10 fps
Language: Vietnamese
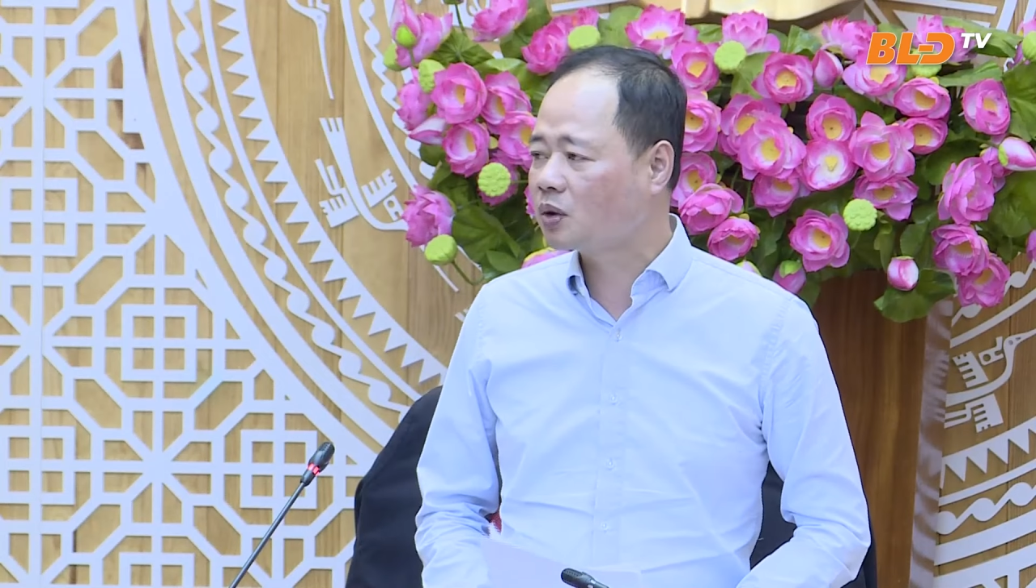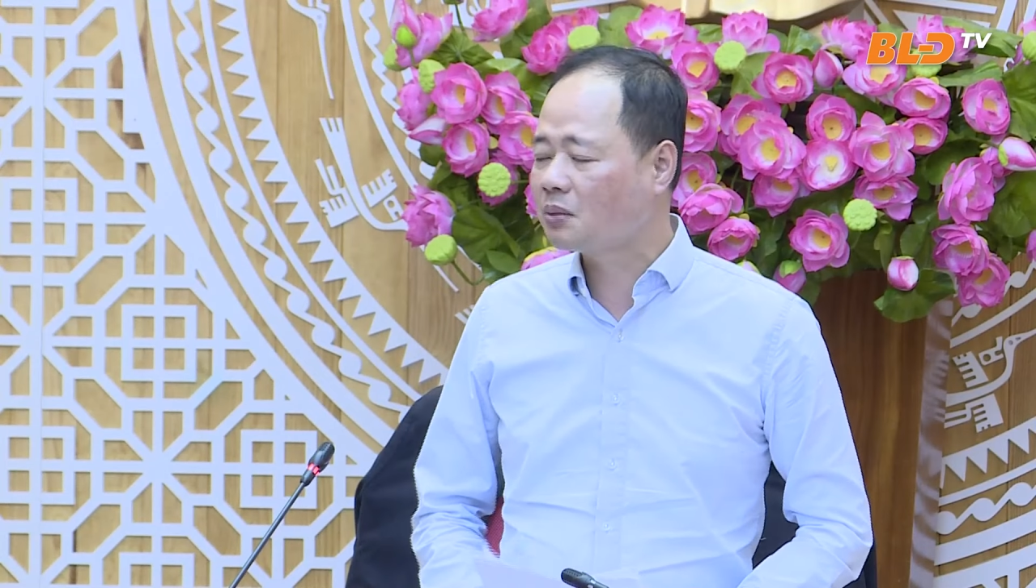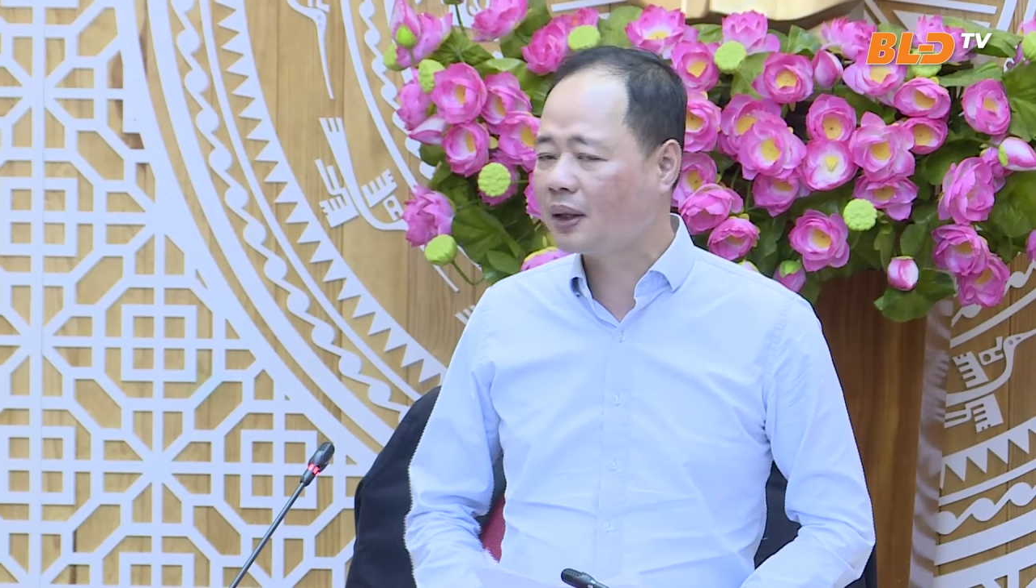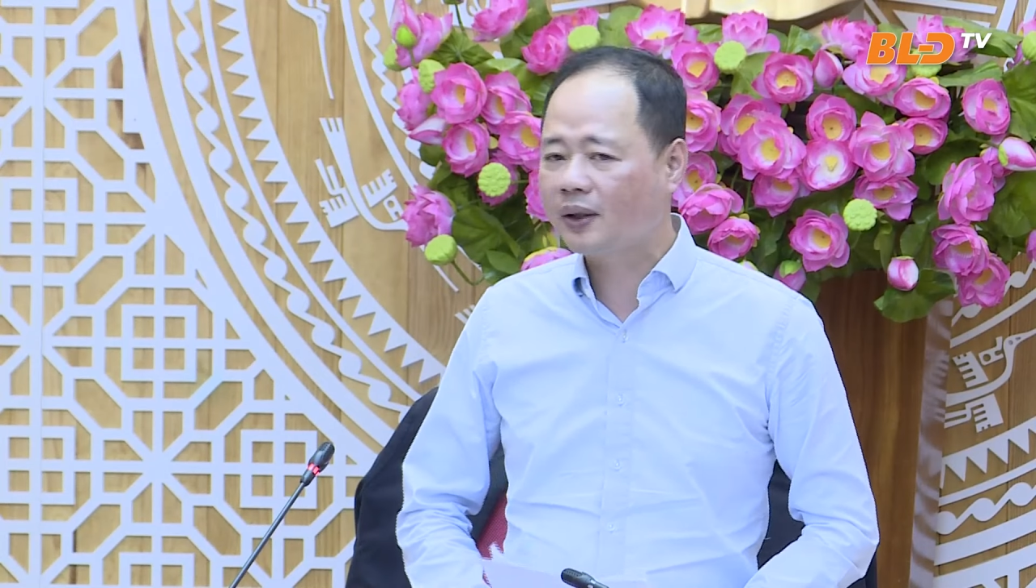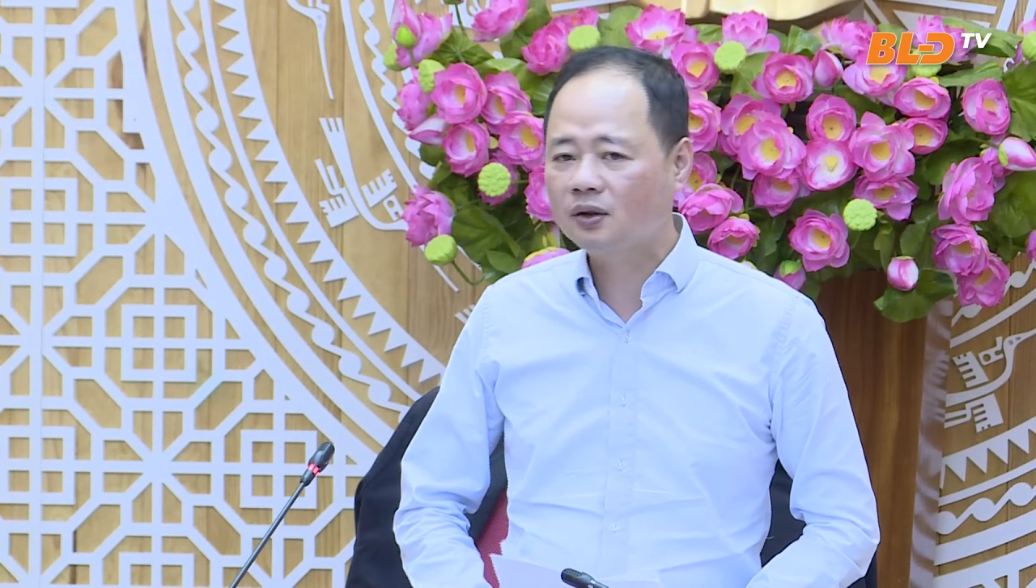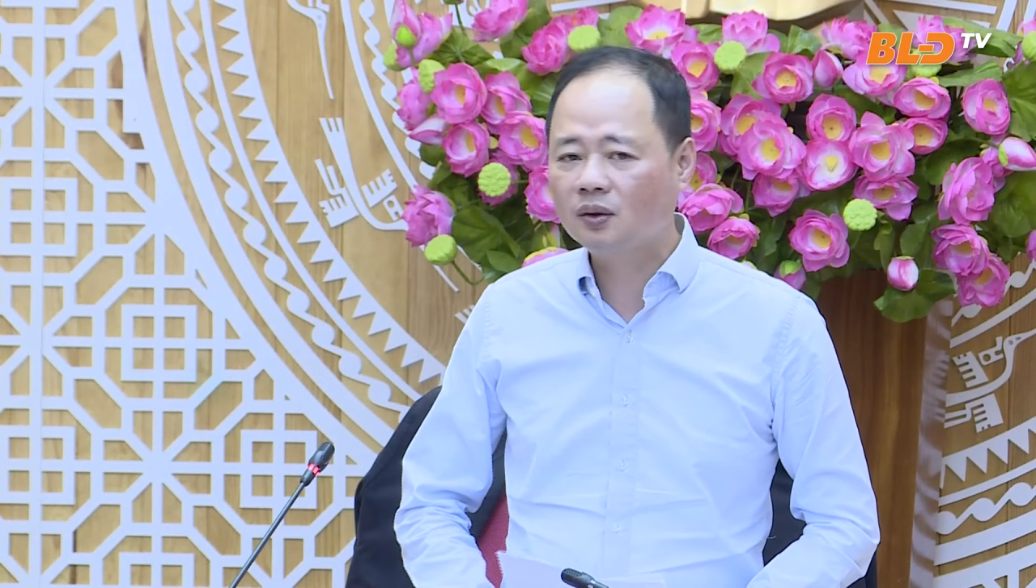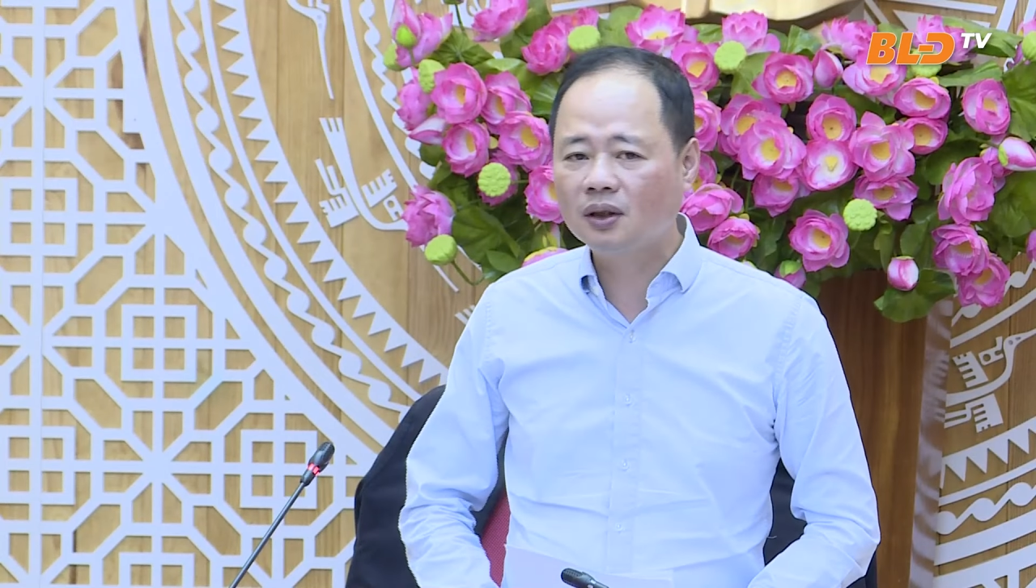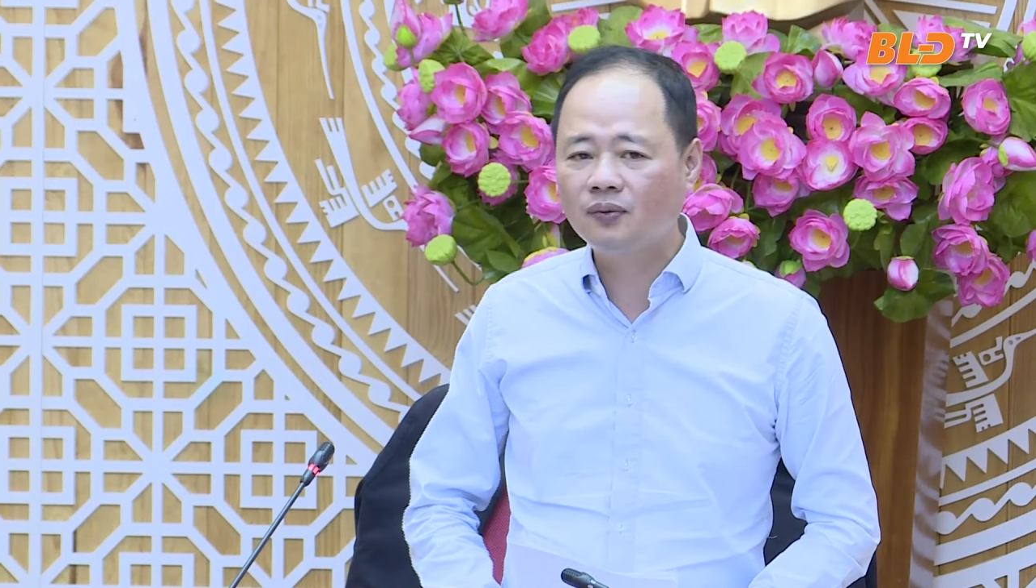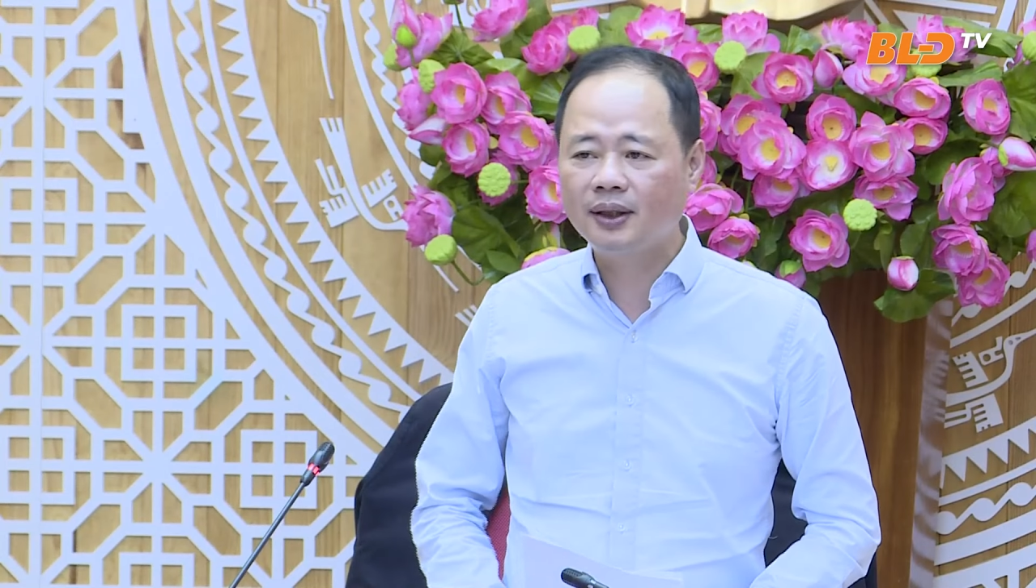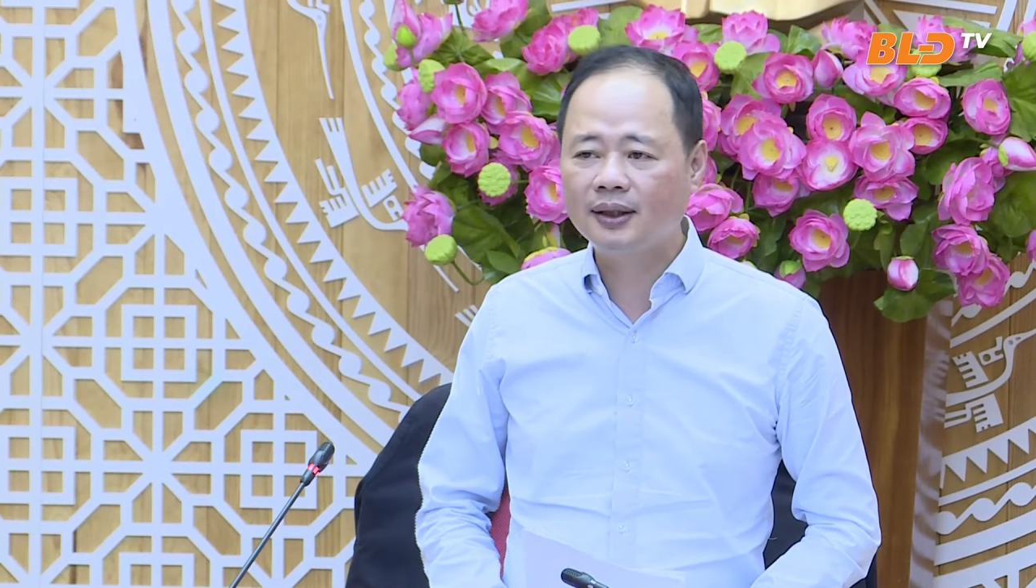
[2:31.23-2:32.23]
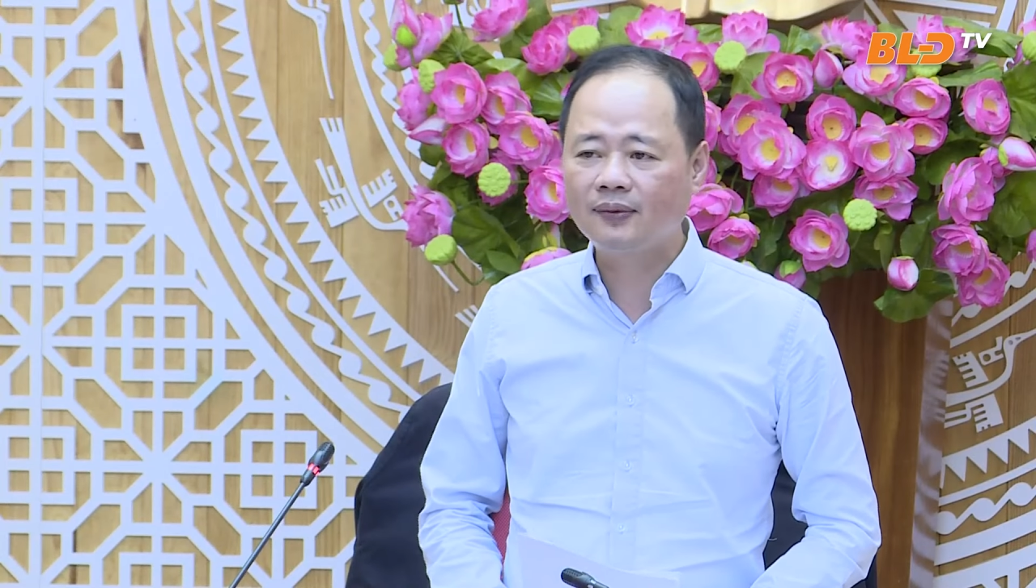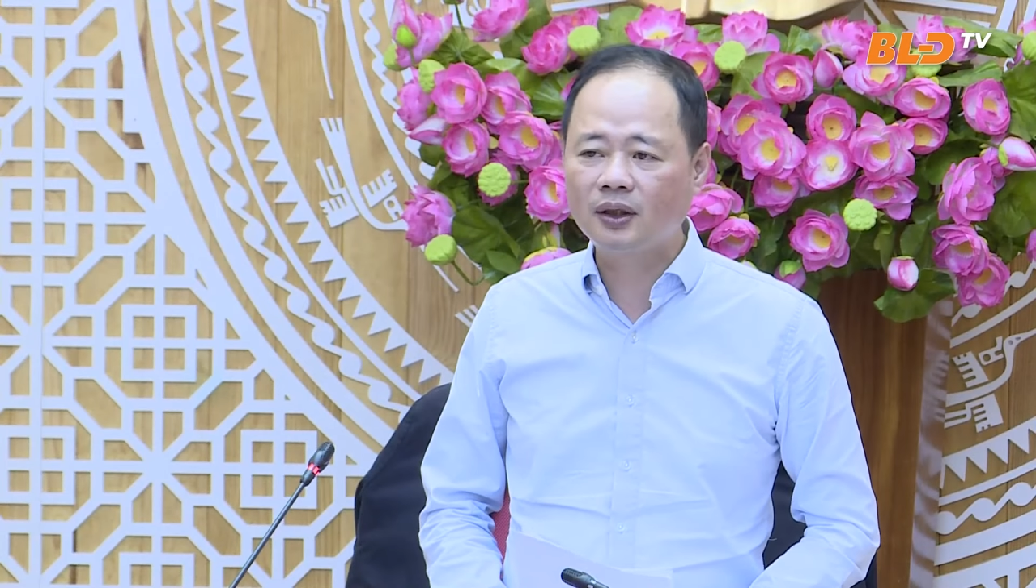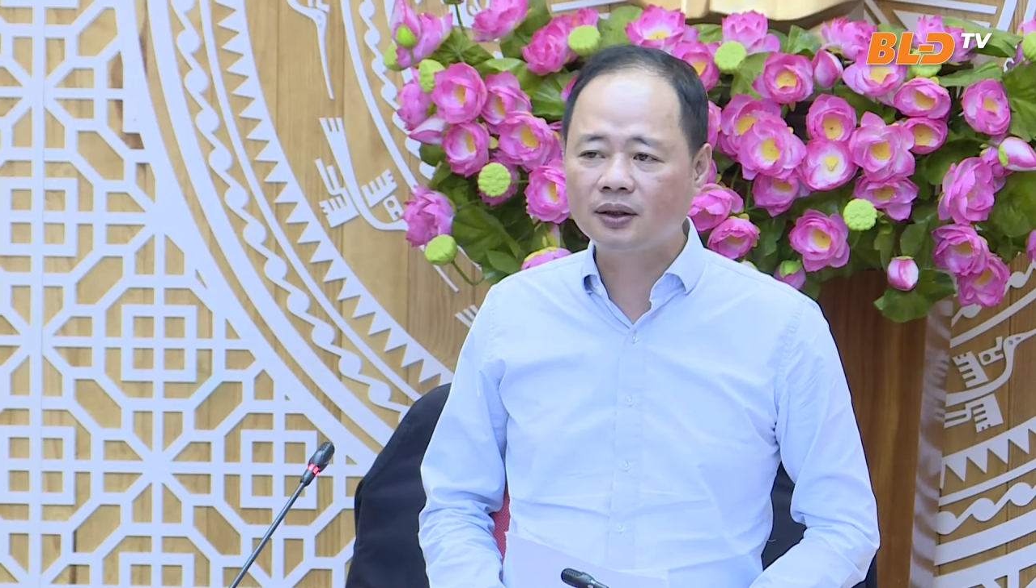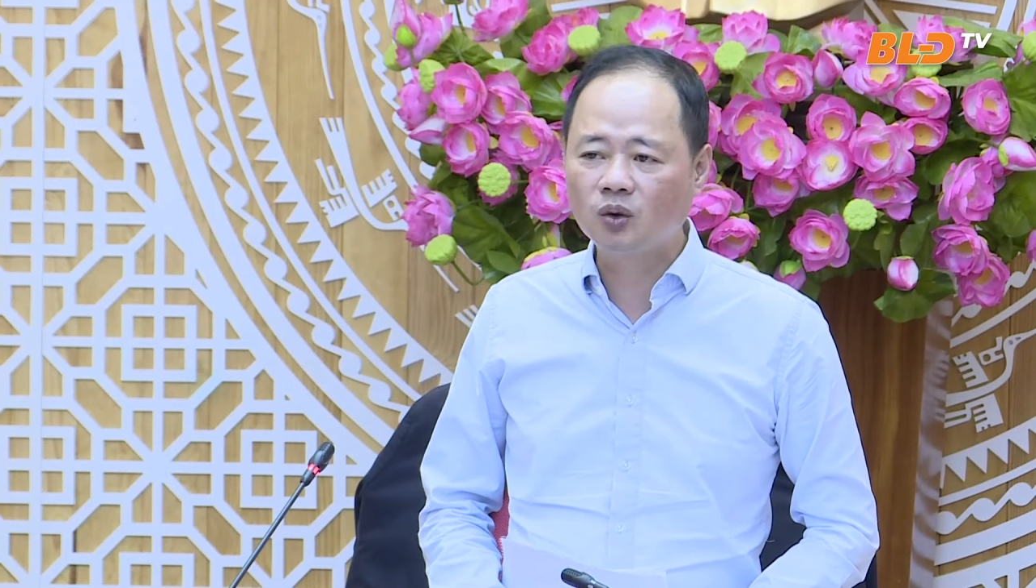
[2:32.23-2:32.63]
thông báo ngay cho các đơn vị là phải